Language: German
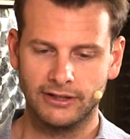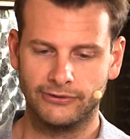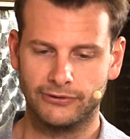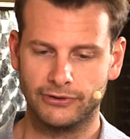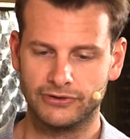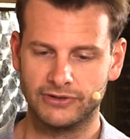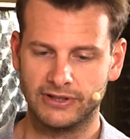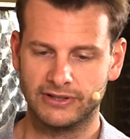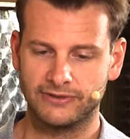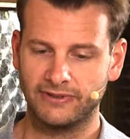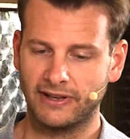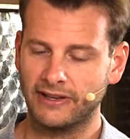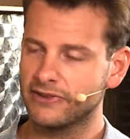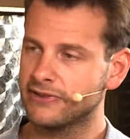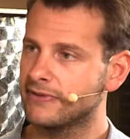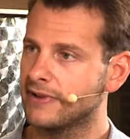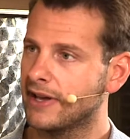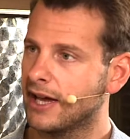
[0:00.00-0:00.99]
Inzwischen ist
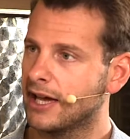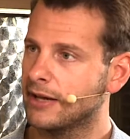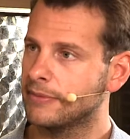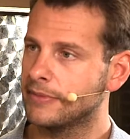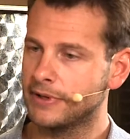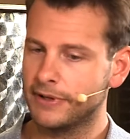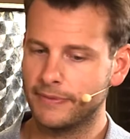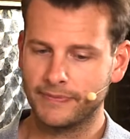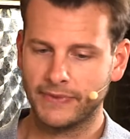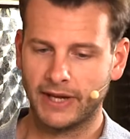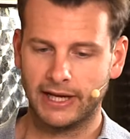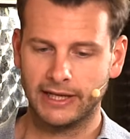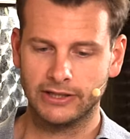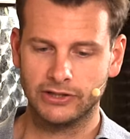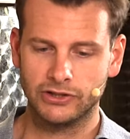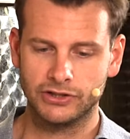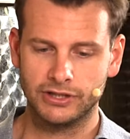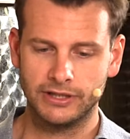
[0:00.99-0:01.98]
Franz Wehrheim ähm,
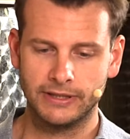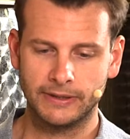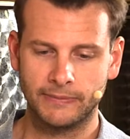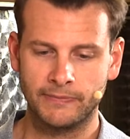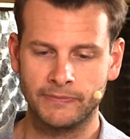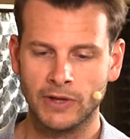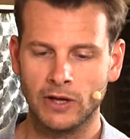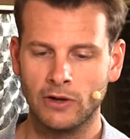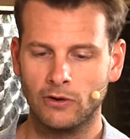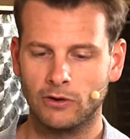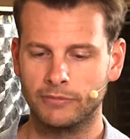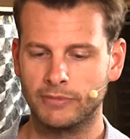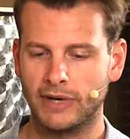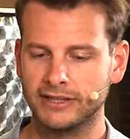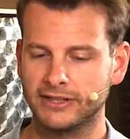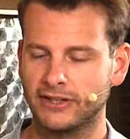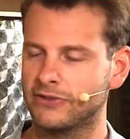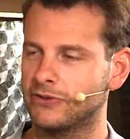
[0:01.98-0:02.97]
eingestiegen und
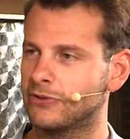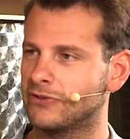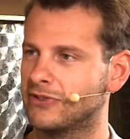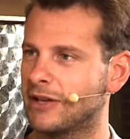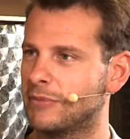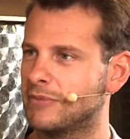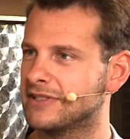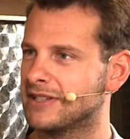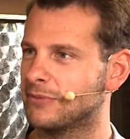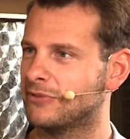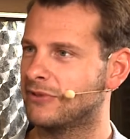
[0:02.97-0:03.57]
macht das zusammen mit seinem